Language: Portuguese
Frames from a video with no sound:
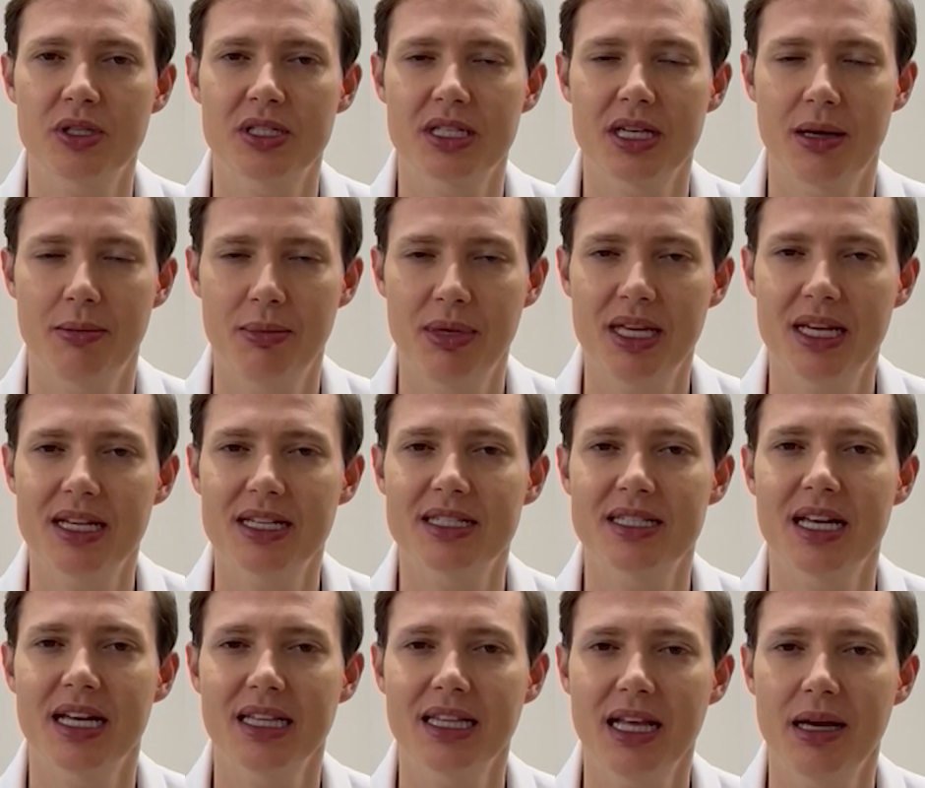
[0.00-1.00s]
saber
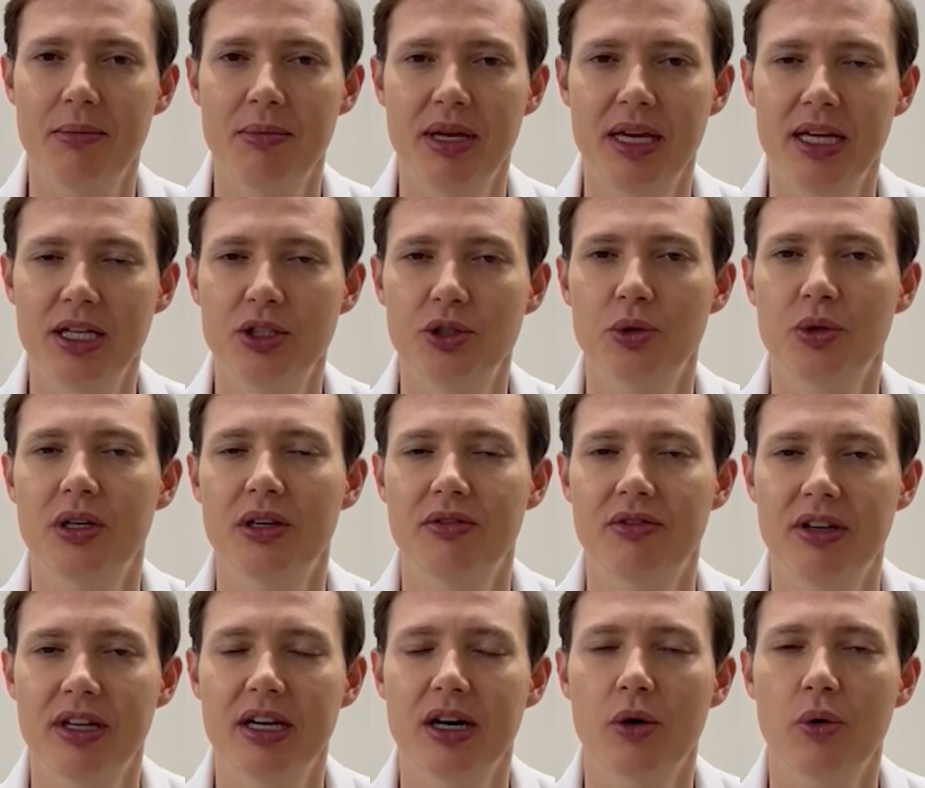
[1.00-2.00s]
exatamente o que
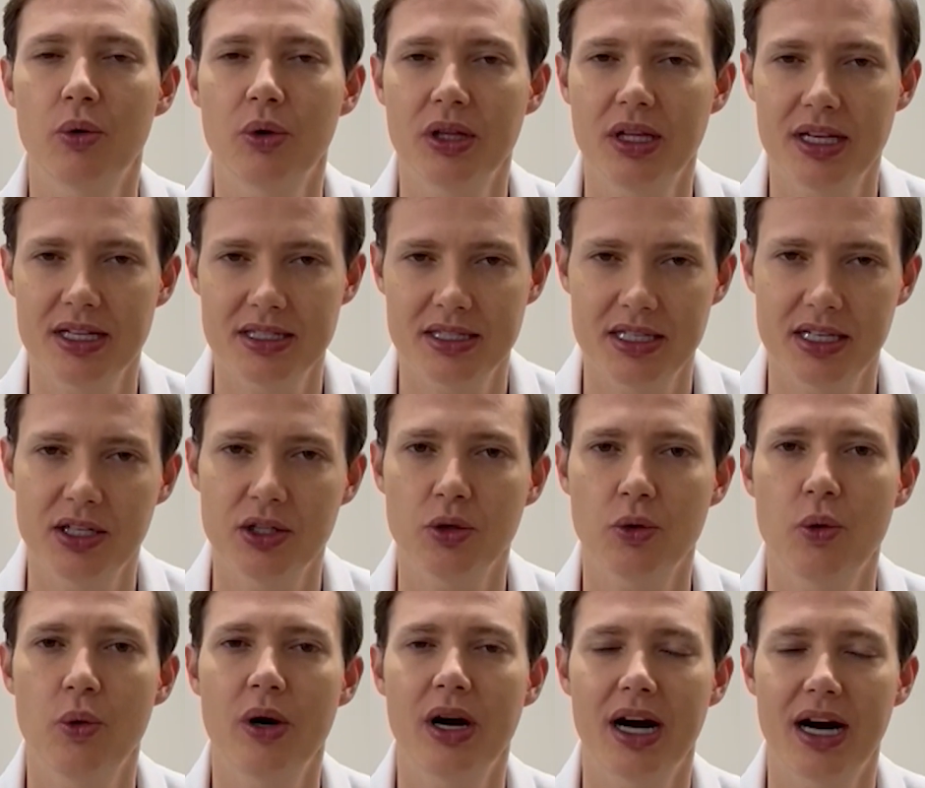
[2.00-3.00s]
vem acontecendo
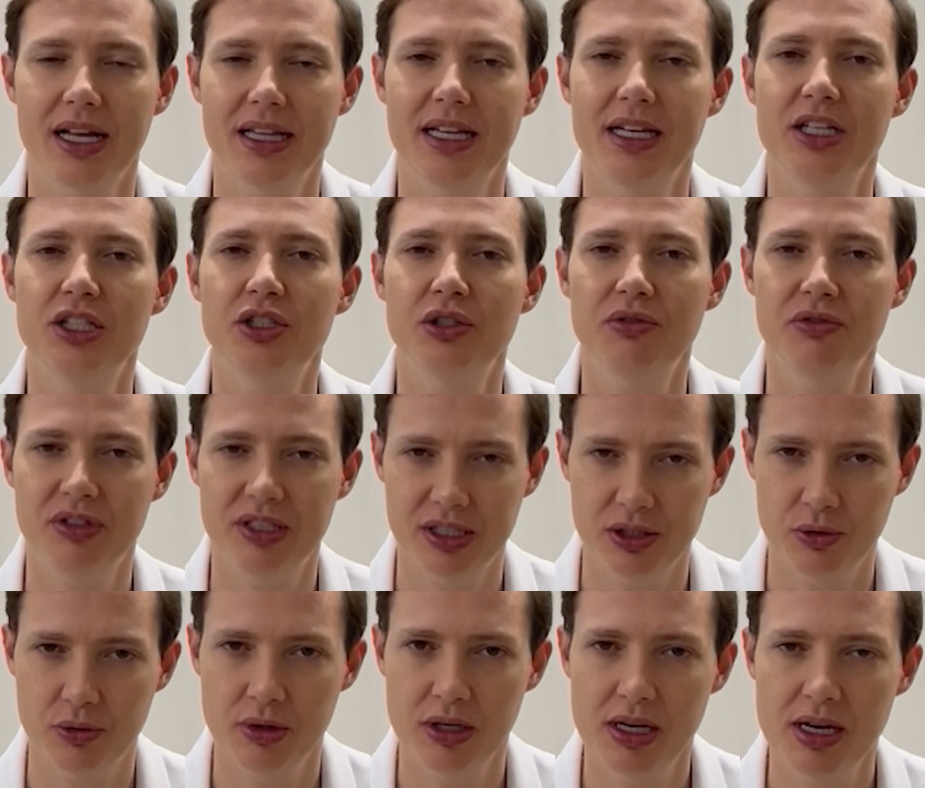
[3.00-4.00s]
com cada
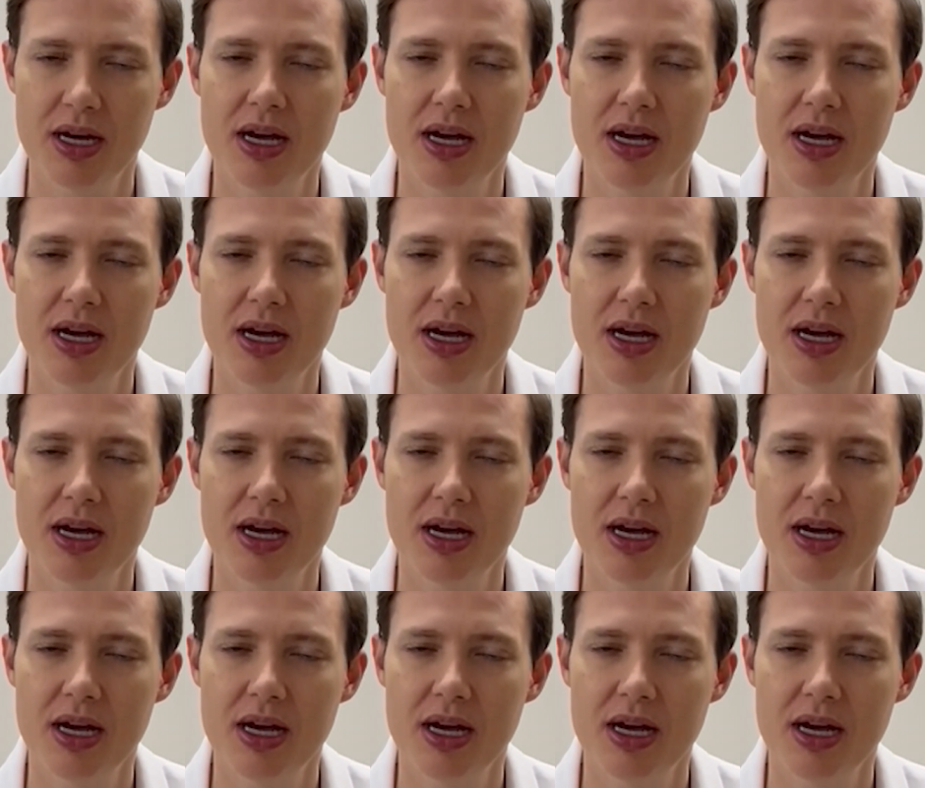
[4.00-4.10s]
indivíduo.